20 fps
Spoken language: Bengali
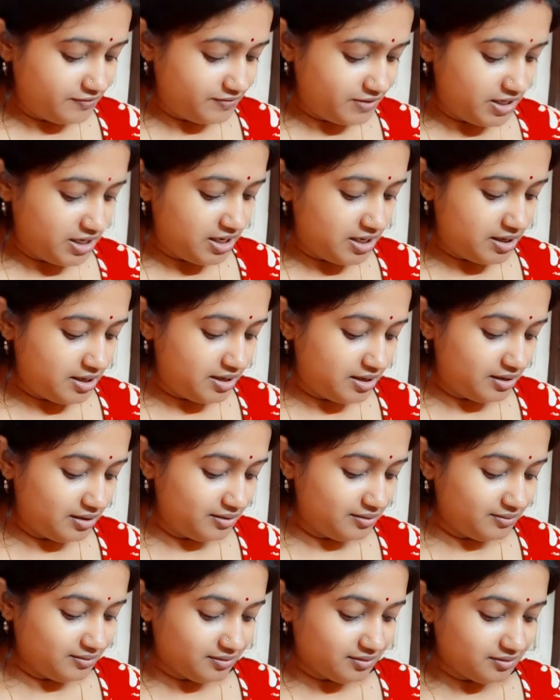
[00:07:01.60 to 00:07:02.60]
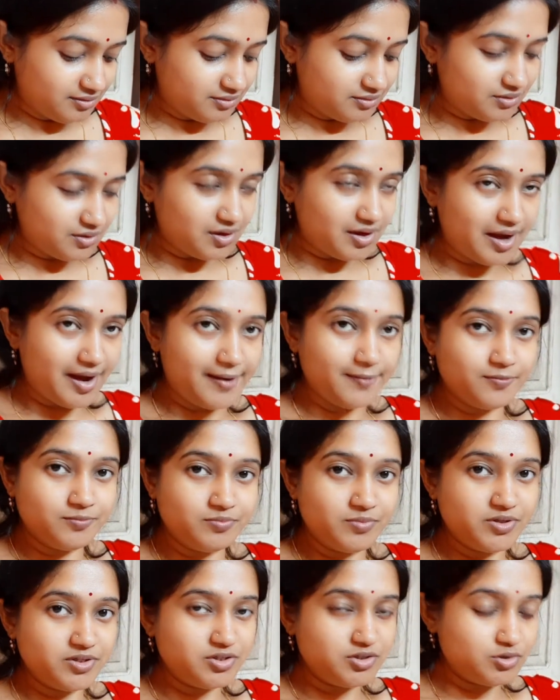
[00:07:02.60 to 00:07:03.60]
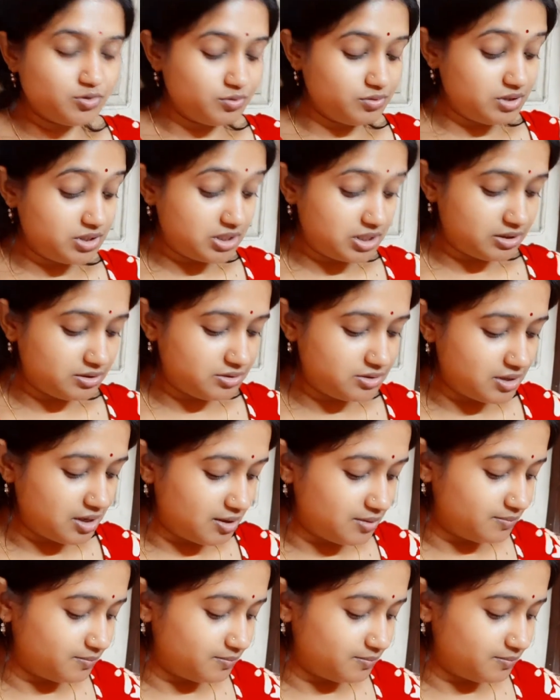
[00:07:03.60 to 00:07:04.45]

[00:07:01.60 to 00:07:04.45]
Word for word: ইভিনিং এখন বাজে সন্ধ্যে সাতটা